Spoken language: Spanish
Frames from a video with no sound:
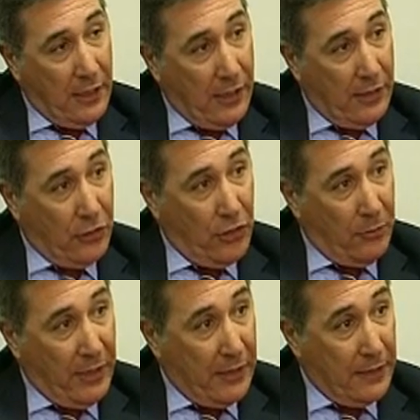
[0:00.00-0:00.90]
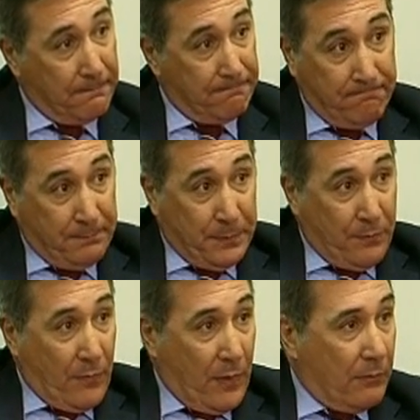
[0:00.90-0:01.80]
anteriormente.
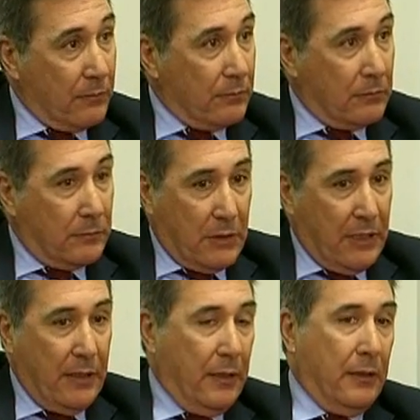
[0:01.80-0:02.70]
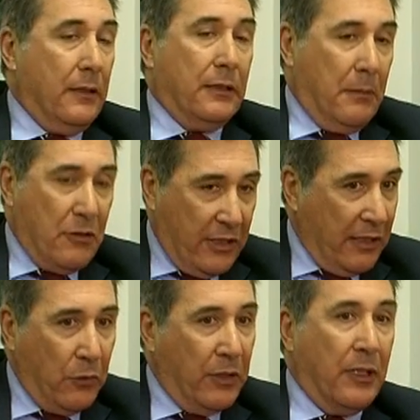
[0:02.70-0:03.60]
Pues, eh, Tenemos que
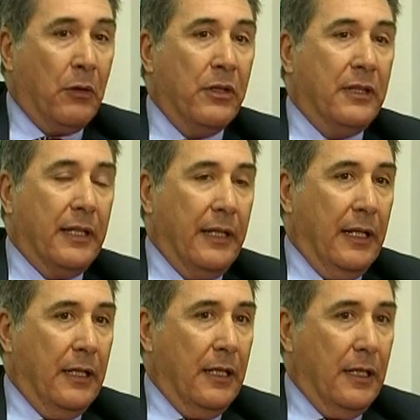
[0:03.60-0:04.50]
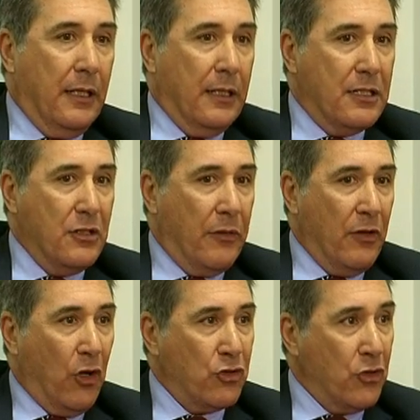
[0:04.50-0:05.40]
tener en cuenta que la situación
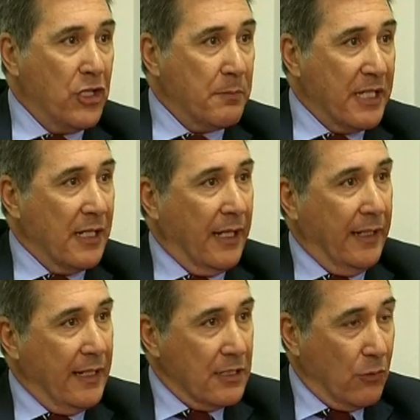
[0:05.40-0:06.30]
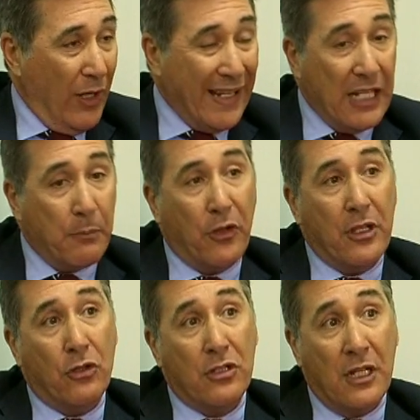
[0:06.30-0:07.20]
de la construcción en España es la que es. Cualquier
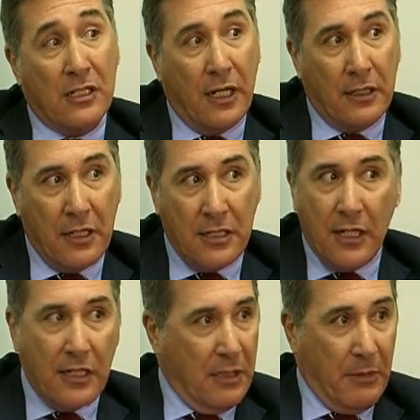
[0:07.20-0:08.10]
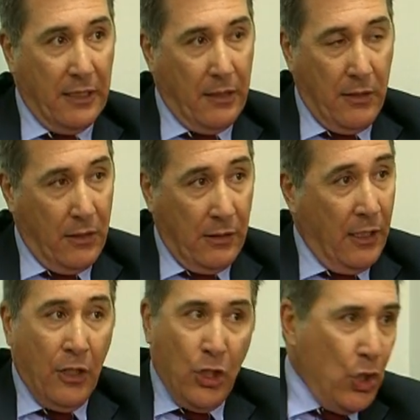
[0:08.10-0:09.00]
proyecto de estas características llama la atención.
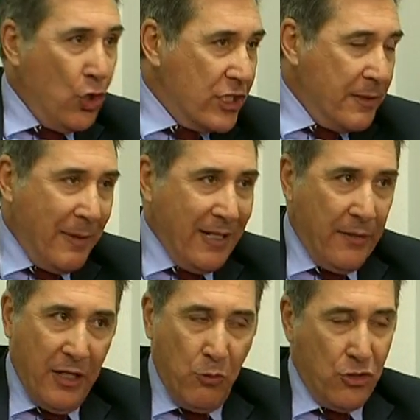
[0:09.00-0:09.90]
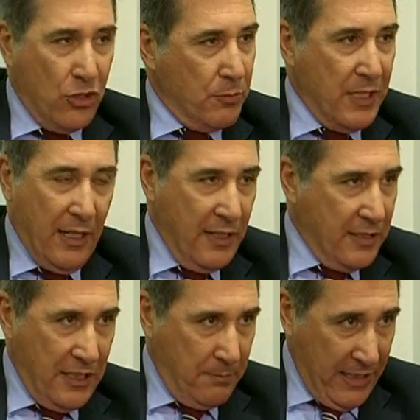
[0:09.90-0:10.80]
No se van a hacer muchos hospitales
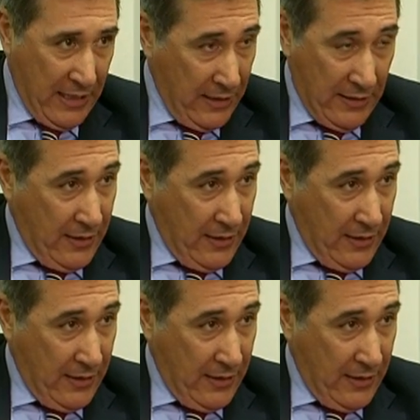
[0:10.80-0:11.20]
en España